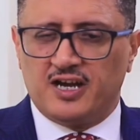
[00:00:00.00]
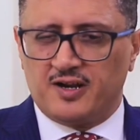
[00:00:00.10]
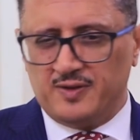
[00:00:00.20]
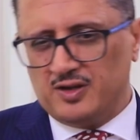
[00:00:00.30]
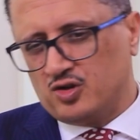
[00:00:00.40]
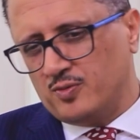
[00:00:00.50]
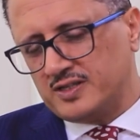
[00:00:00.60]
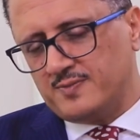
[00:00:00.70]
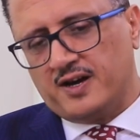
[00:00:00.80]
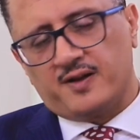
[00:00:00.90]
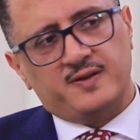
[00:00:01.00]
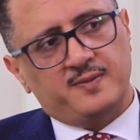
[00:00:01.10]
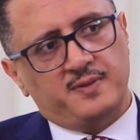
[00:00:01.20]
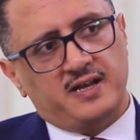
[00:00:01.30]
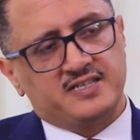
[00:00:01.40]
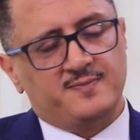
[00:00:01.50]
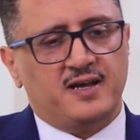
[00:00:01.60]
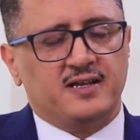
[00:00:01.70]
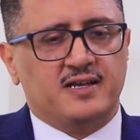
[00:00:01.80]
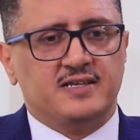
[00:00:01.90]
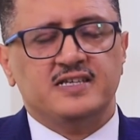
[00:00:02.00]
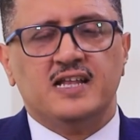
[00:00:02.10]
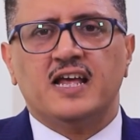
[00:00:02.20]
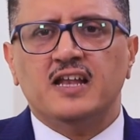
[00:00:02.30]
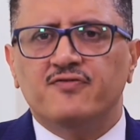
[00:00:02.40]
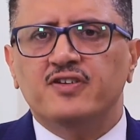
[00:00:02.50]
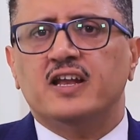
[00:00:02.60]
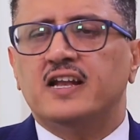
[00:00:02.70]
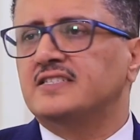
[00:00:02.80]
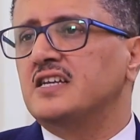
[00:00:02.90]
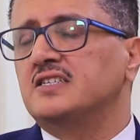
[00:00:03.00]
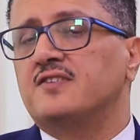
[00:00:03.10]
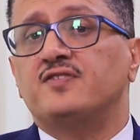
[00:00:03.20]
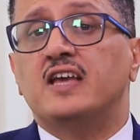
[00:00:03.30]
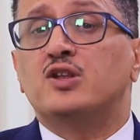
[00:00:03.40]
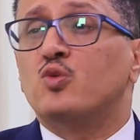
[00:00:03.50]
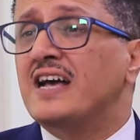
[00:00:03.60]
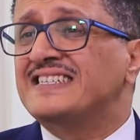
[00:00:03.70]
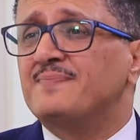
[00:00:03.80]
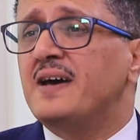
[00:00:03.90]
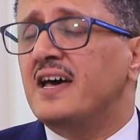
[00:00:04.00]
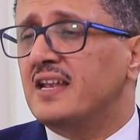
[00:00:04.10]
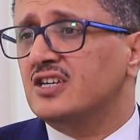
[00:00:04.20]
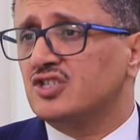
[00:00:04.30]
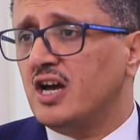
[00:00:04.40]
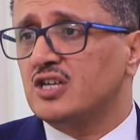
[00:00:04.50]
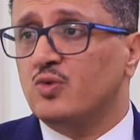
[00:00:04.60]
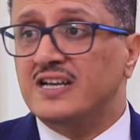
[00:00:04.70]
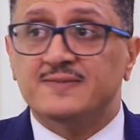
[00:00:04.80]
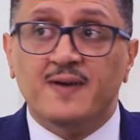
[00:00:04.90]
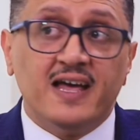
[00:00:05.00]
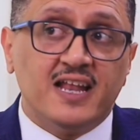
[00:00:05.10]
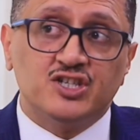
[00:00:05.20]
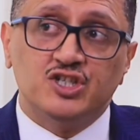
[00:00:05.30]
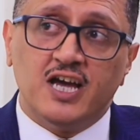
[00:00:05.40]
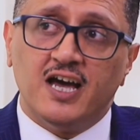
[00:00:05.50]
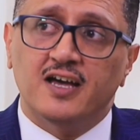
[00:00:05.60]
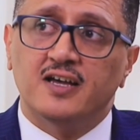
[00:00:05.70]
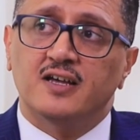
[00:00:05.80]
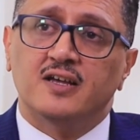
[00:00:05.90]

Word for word: عربي نكتب اسماء عربيه بالاسماء الانجليزي لكن الفكره الاساسيه فيه انه اسماء الاشخاص واسماء الاشياء